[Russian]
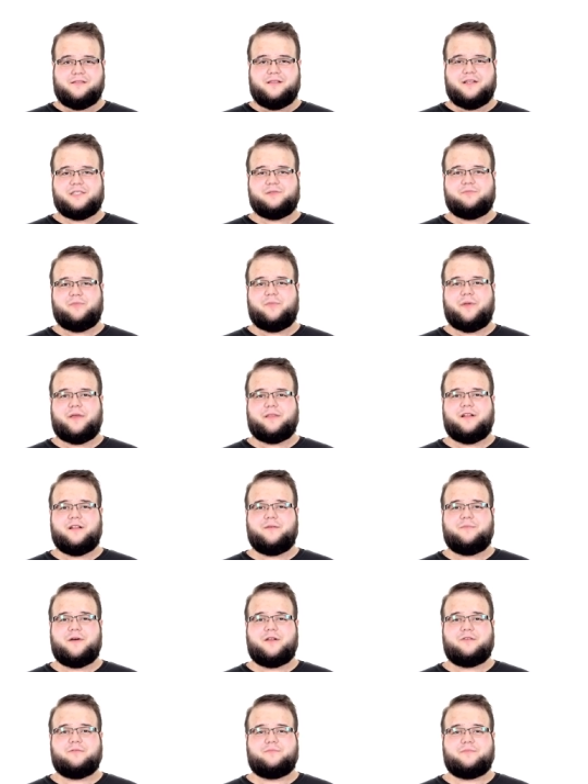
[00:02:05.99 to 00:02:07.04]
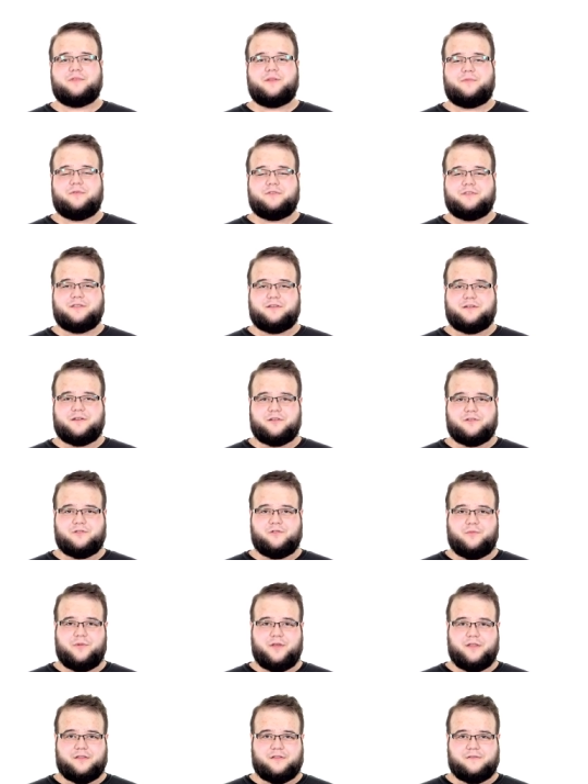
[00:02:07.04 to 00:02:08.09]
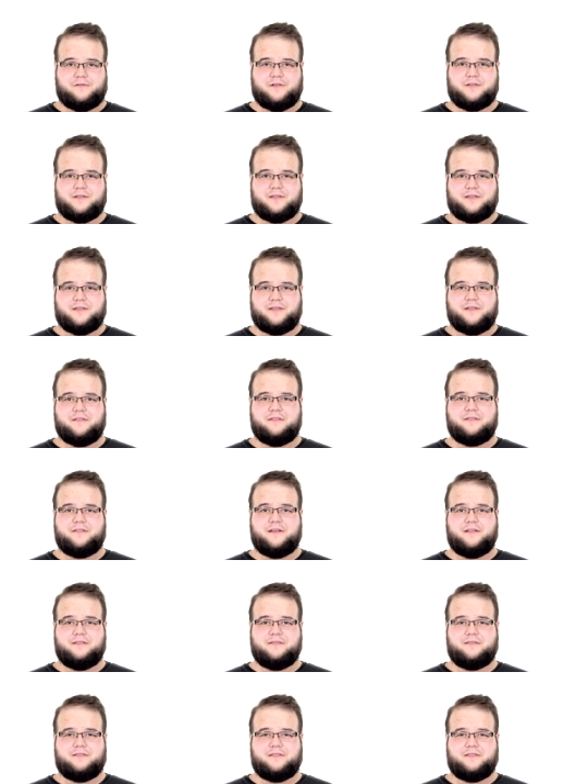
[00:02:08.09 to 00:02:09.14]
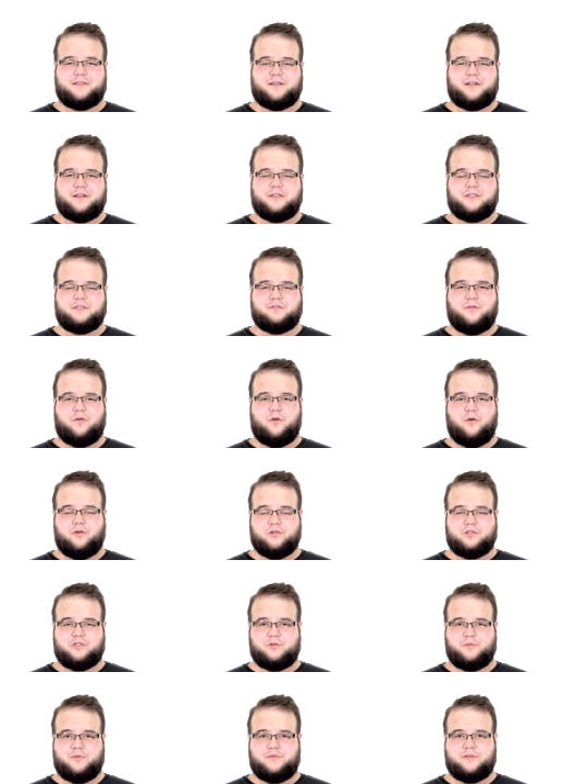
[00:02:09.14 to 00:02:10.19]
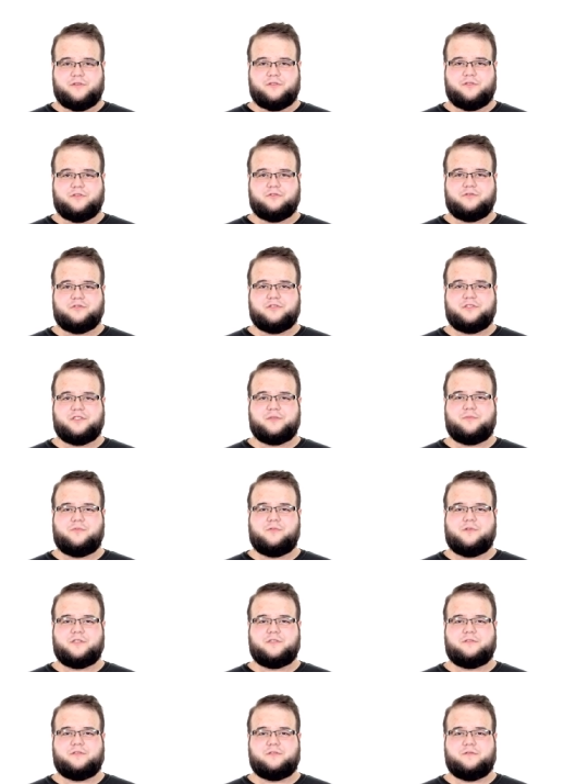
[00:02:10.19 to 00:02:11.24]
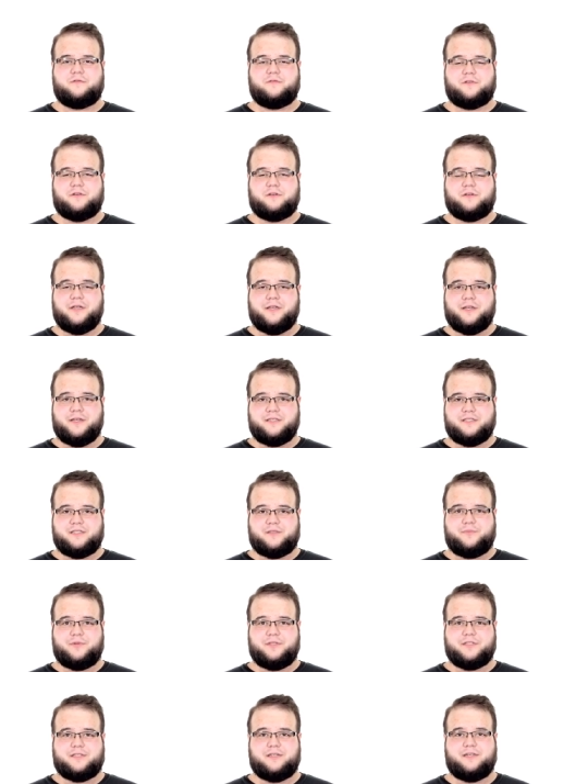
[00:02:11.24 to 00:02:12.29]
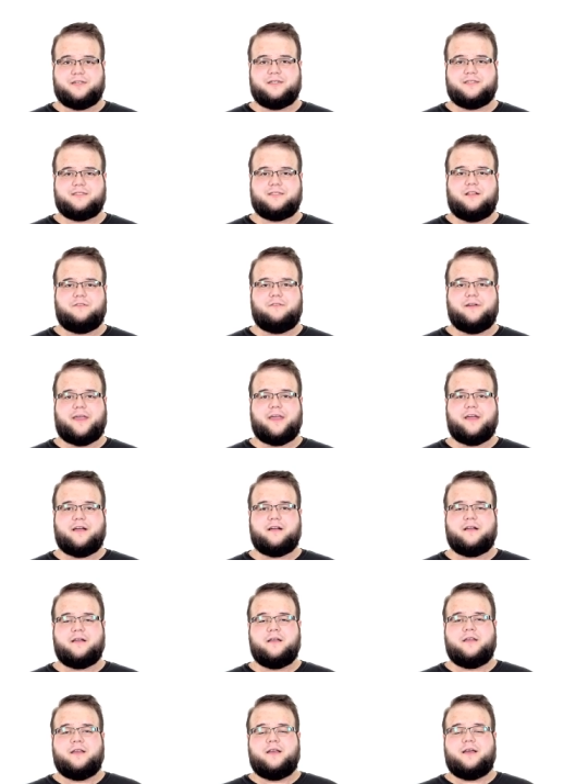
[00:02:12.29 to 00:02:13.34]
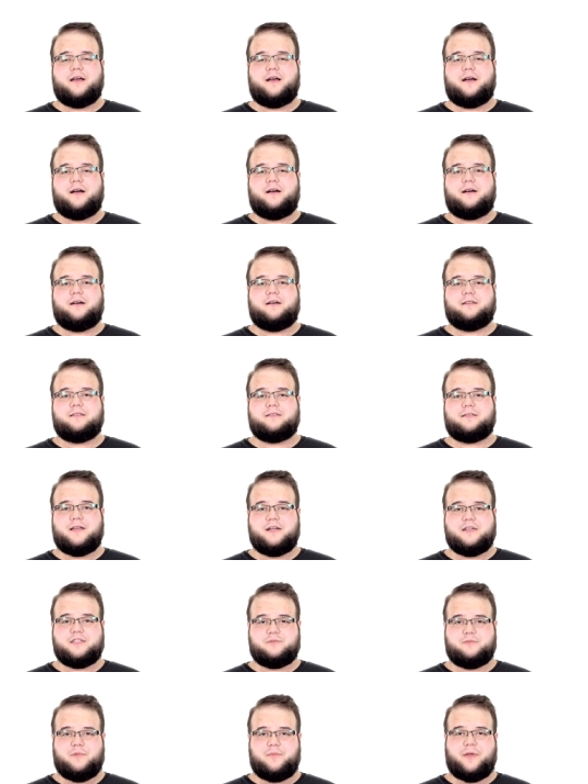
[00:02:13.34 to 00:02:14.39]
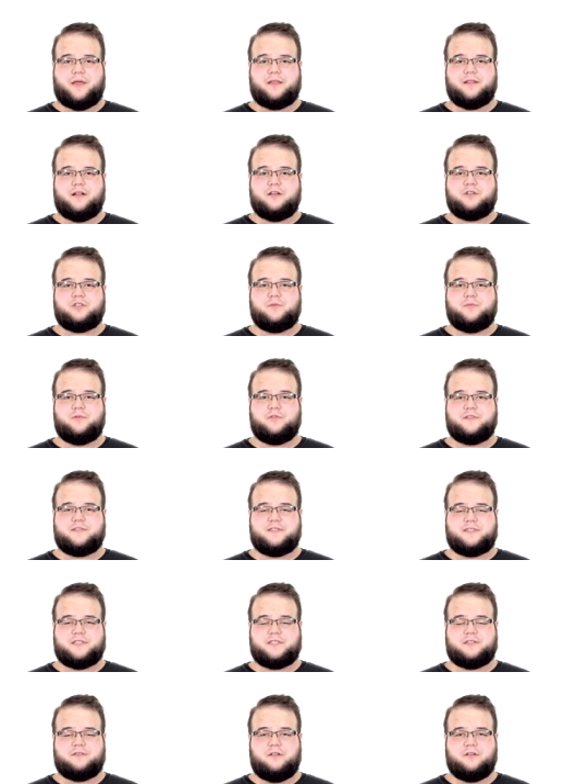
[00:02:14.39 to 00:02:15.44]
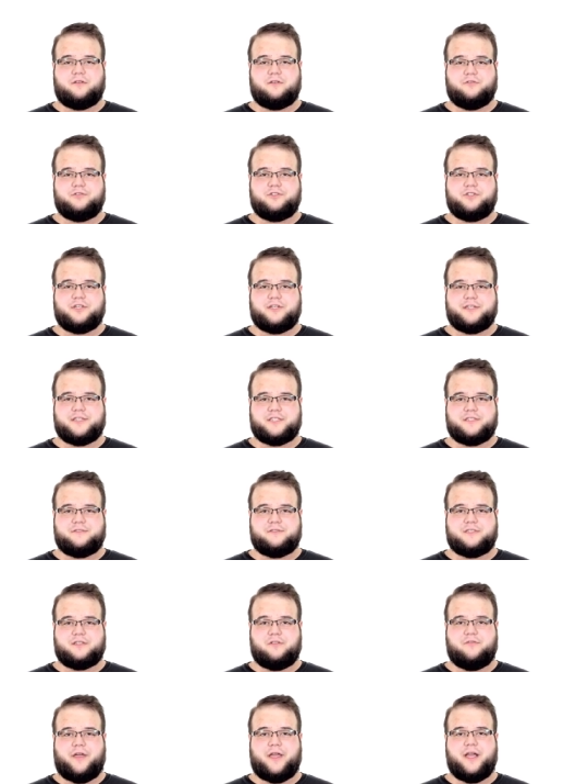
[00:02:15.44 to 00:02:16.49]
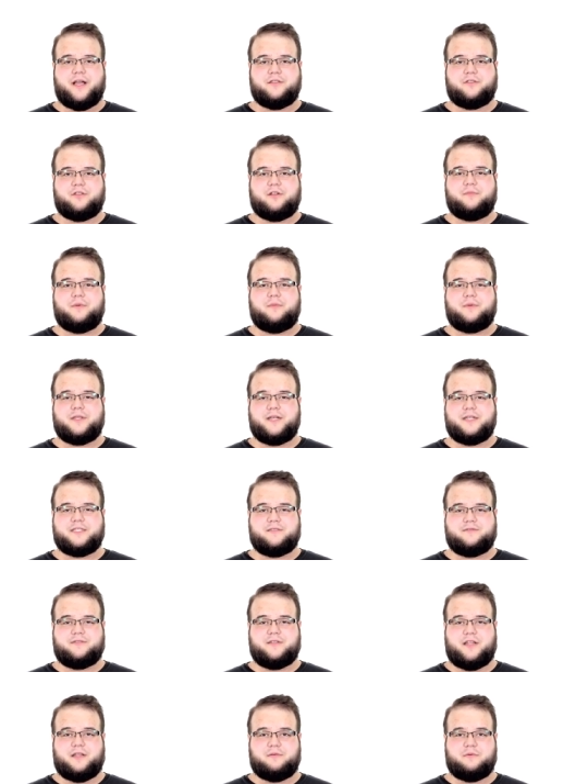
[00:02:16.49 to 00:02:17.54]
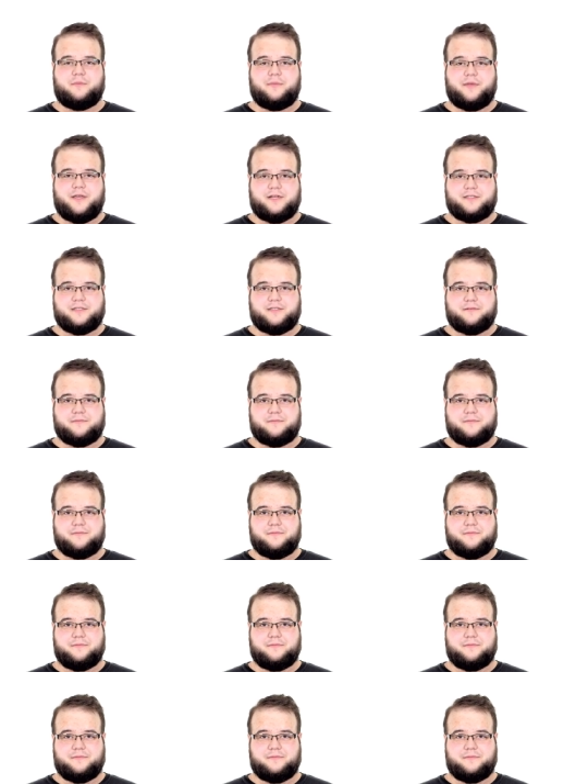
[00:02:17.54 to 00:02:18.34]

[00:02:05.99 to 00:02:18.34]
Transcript: Также мы передали пару дополнительных аргументов. Это indent, это количество отступов, которые нужно использовать в списках и словарях. А также мы передали, чтобы он отсортировал ключи каждого словаря, который попадается в данном объекте.